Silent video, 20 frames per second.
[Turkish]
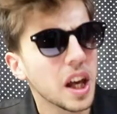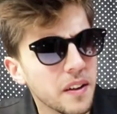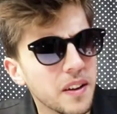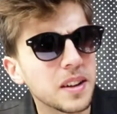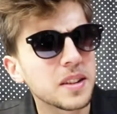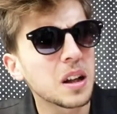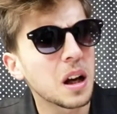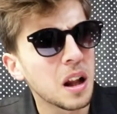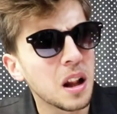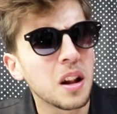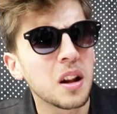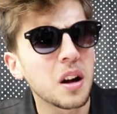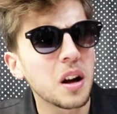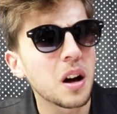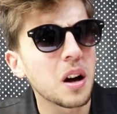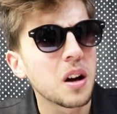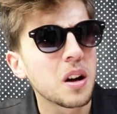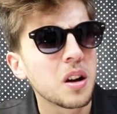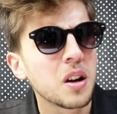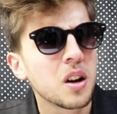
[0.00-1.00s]
Evet 50
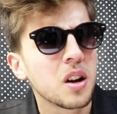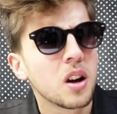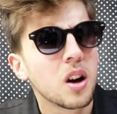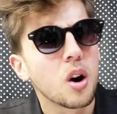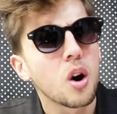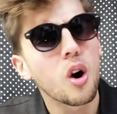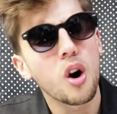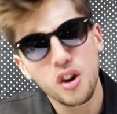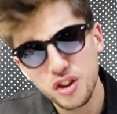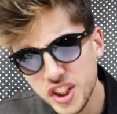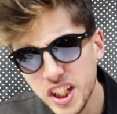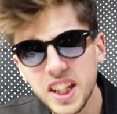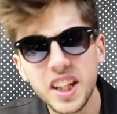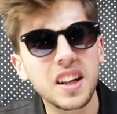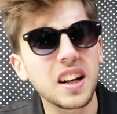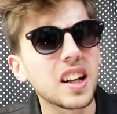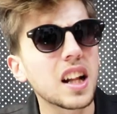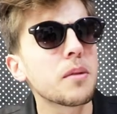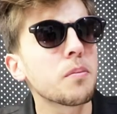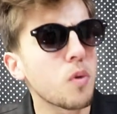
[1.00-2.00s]
lira. Önceki
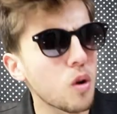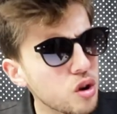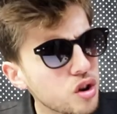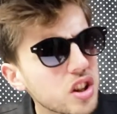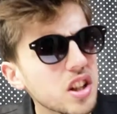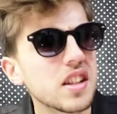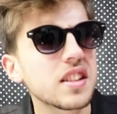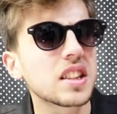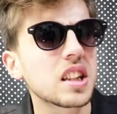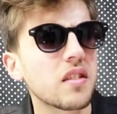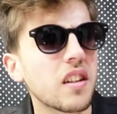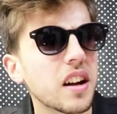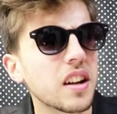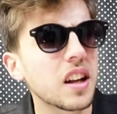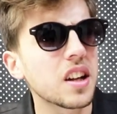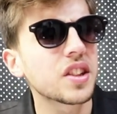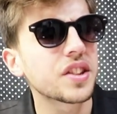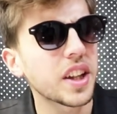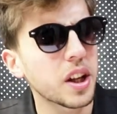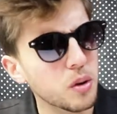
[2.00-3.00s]
kalan borçlarınız da var
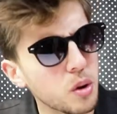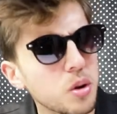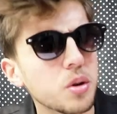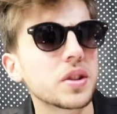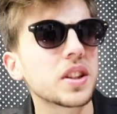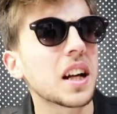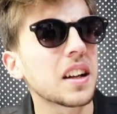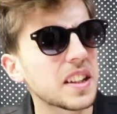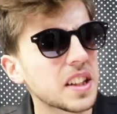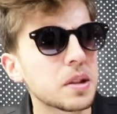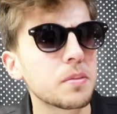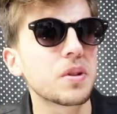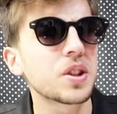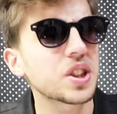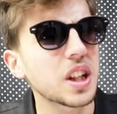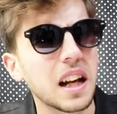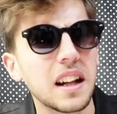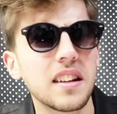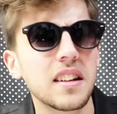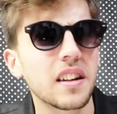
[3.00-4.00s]
gençler. O yüzden kişi
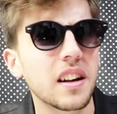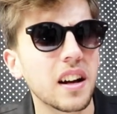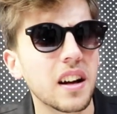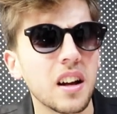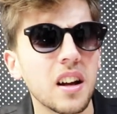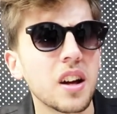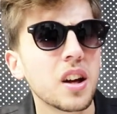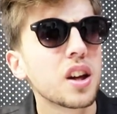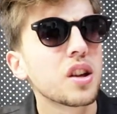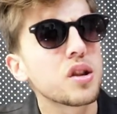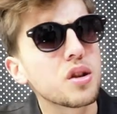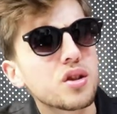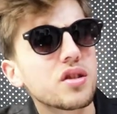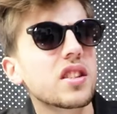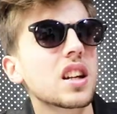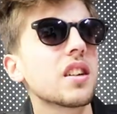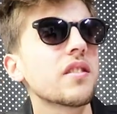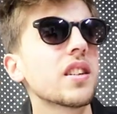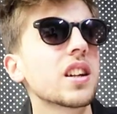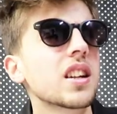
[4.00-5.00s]
başı 50 lira.
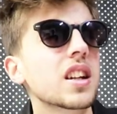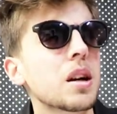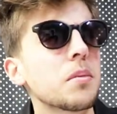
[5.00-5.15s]
100 lira verin